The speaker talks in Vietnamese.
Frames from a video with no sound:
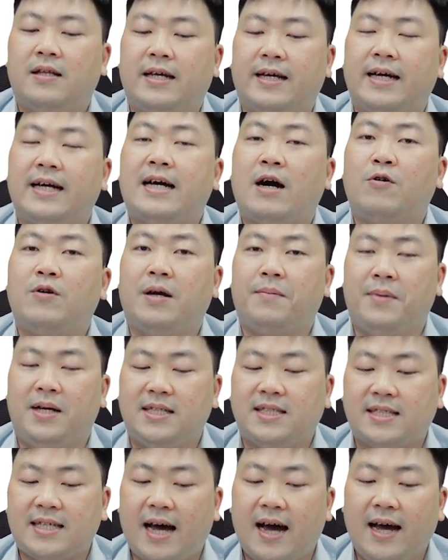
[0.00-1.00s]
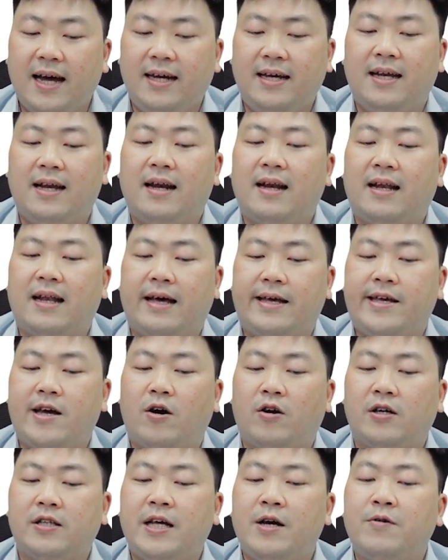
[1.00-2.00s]
thì cái câu này bị sai là
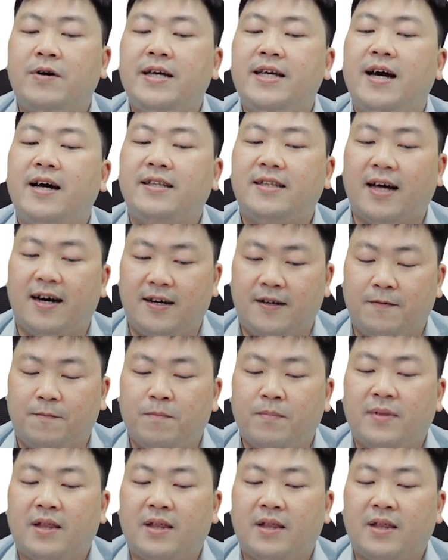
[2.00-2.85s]
do nó thiếu cái giới từ